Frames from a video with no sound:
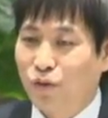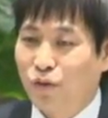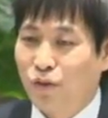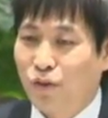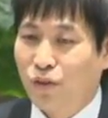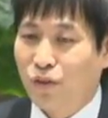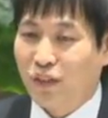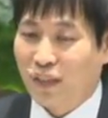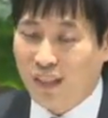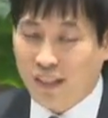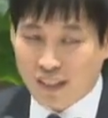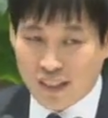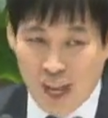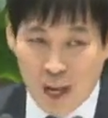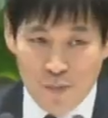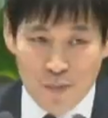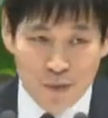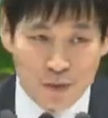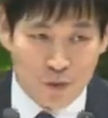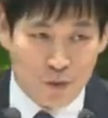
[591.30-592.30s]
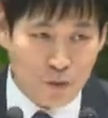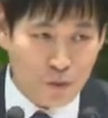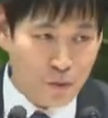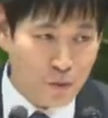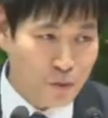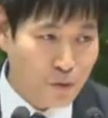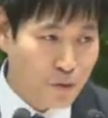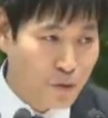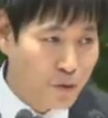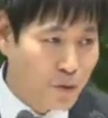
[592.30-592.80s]
그
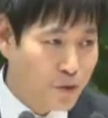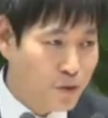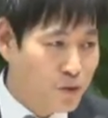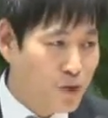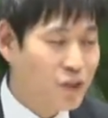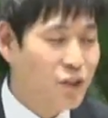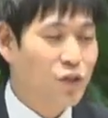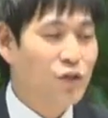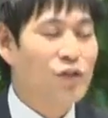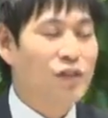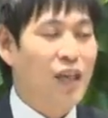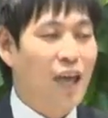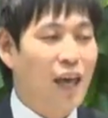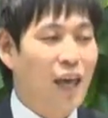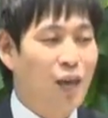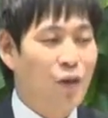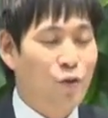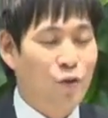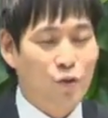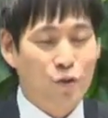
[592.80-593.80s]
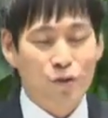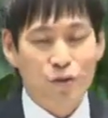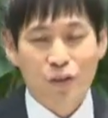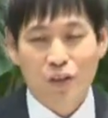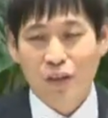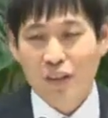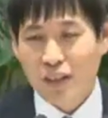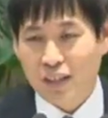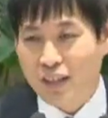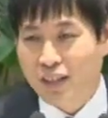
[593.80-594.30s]
삶에서도 최선을 다했고
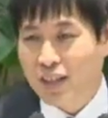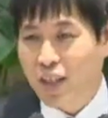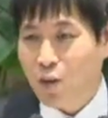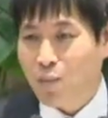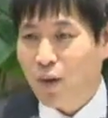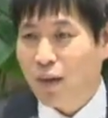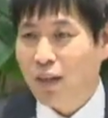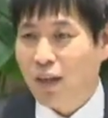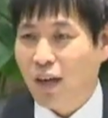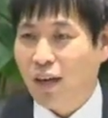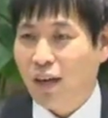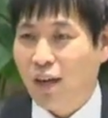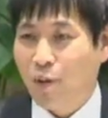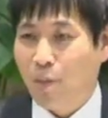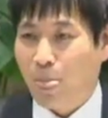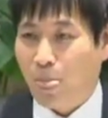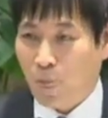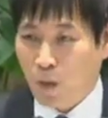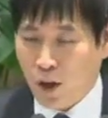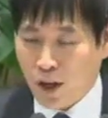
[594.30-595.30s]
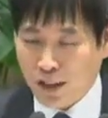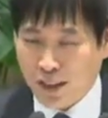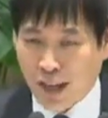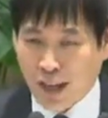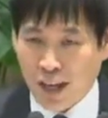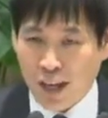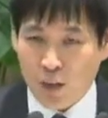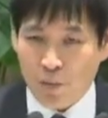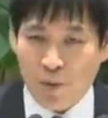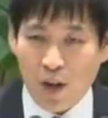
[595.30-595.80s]
그때마다 또한
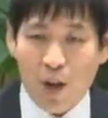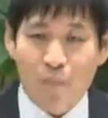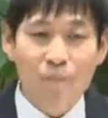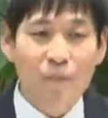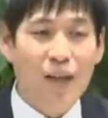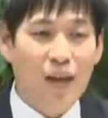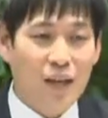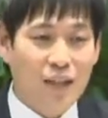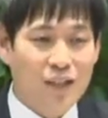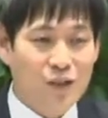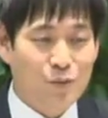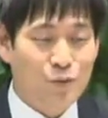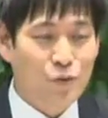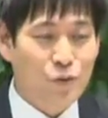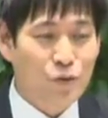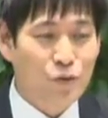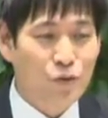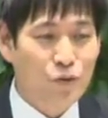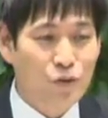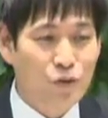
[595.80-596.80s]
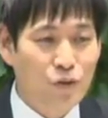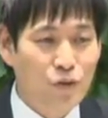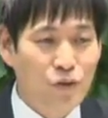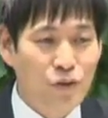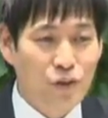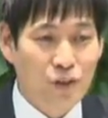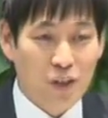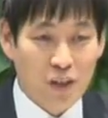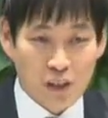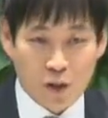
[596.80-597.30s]
하나님은 함께 하심으로
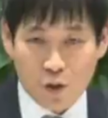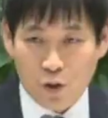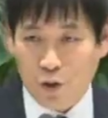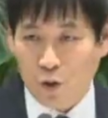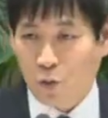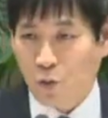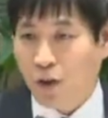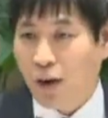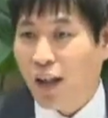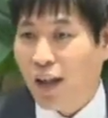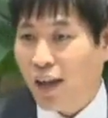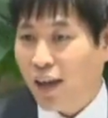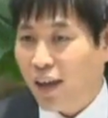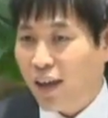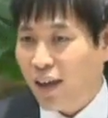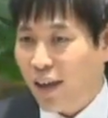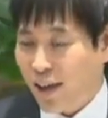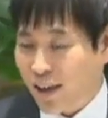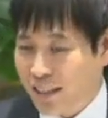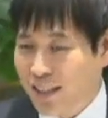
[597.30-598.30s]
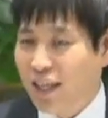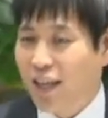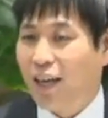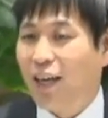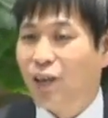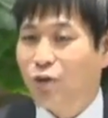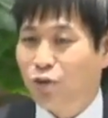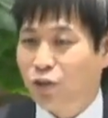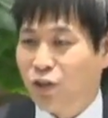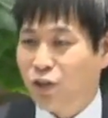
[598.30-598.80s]
원래 그에게
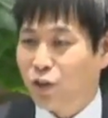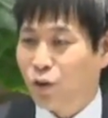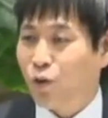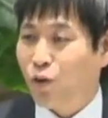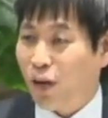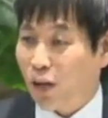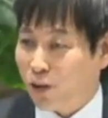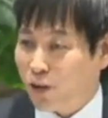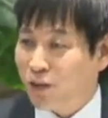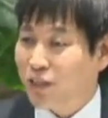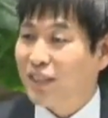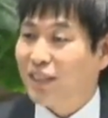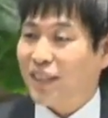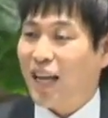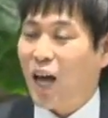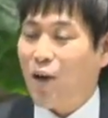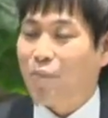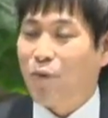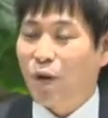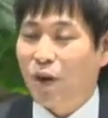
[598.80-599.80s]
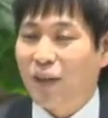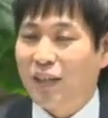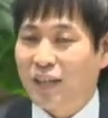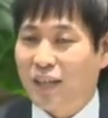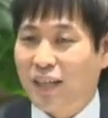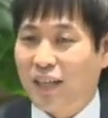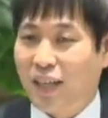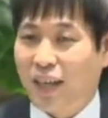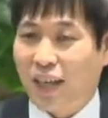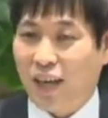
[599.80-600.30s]
주시려고 했던 그 사명의
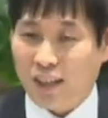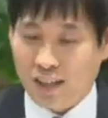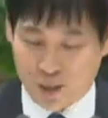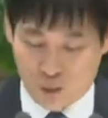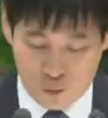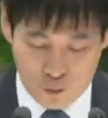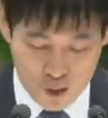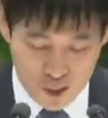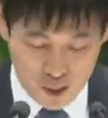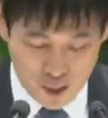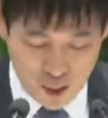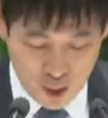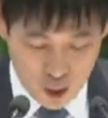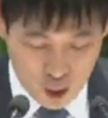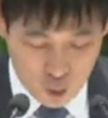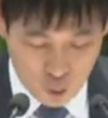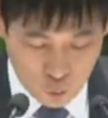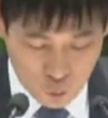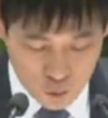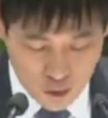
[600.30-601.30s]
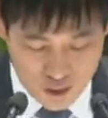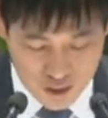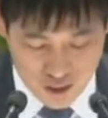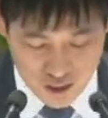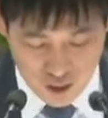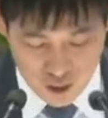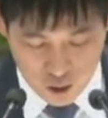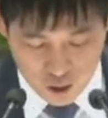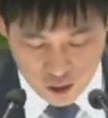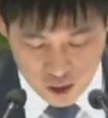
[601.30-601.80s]
자리에까지 또한 올리시는
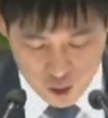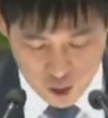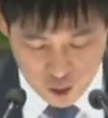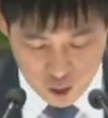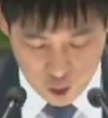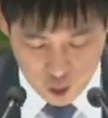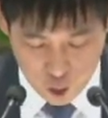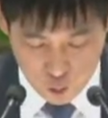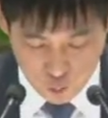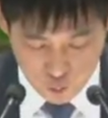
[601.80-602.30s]
것을 볼